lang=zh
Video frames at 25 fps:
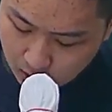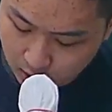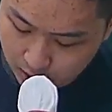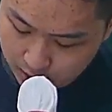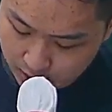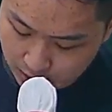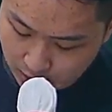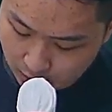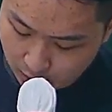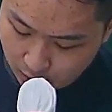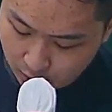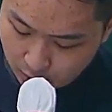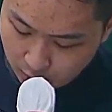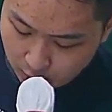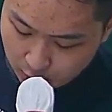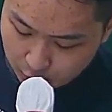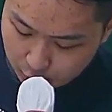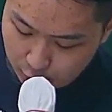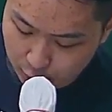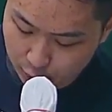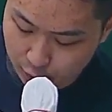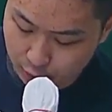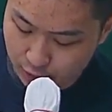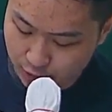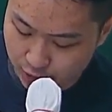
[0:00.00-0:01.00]
要
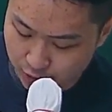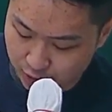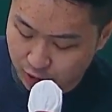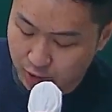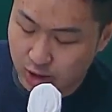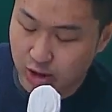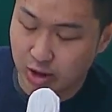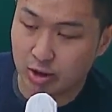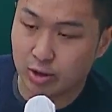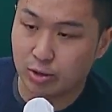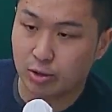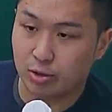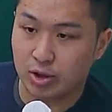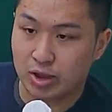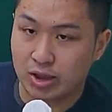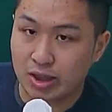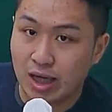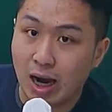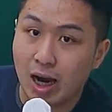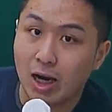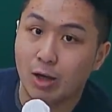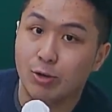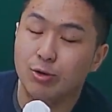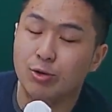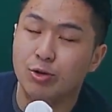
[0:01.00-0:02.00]
去执行就是
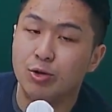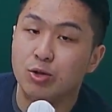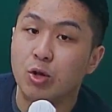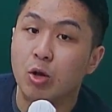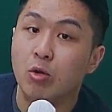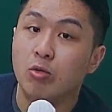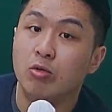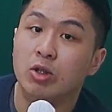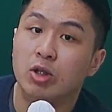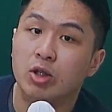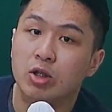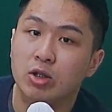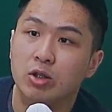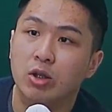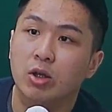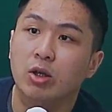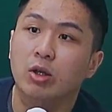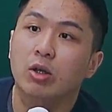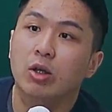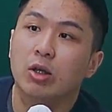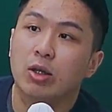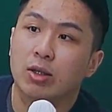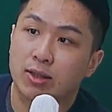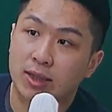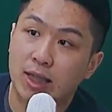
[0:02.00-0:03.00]
查询公司的
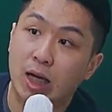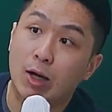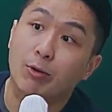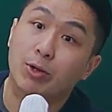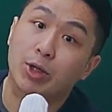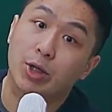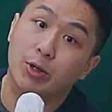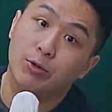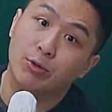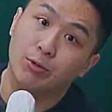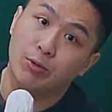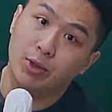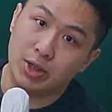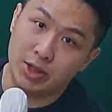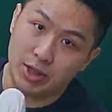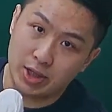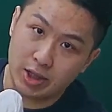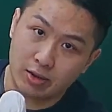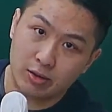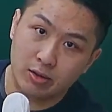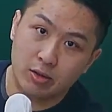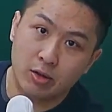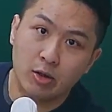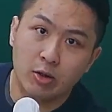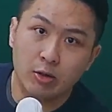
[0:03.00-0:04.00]
财务业务文
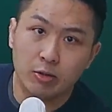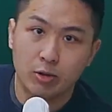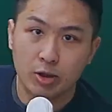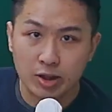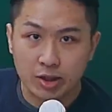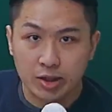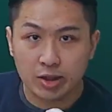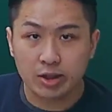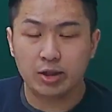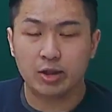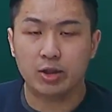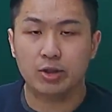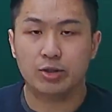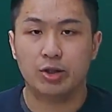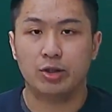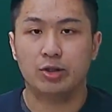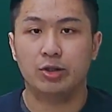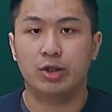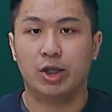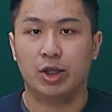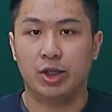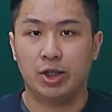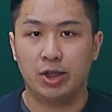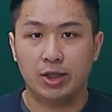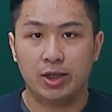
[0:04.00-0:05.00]
件？所以第一题的真
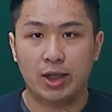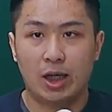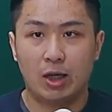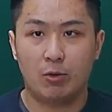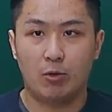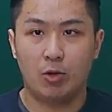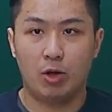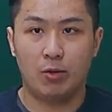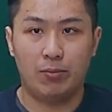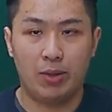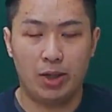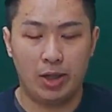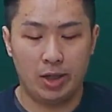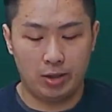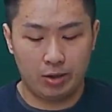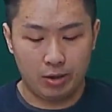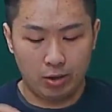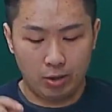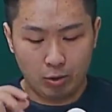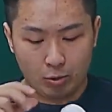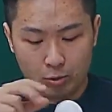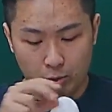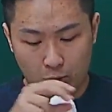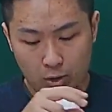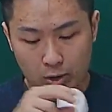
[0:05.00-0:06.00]
点应该会
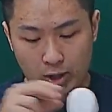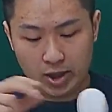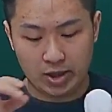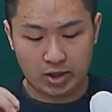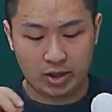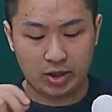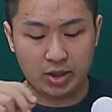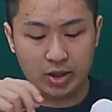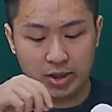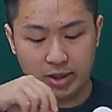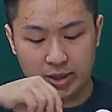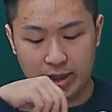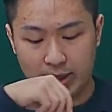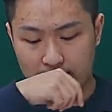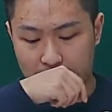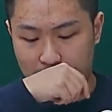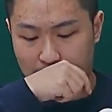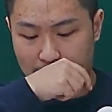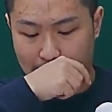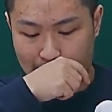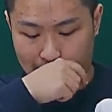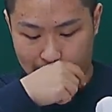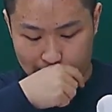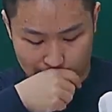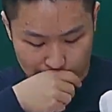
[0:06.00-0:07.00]
被归类成以下这
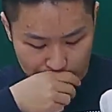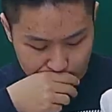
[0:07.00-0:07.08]
两个。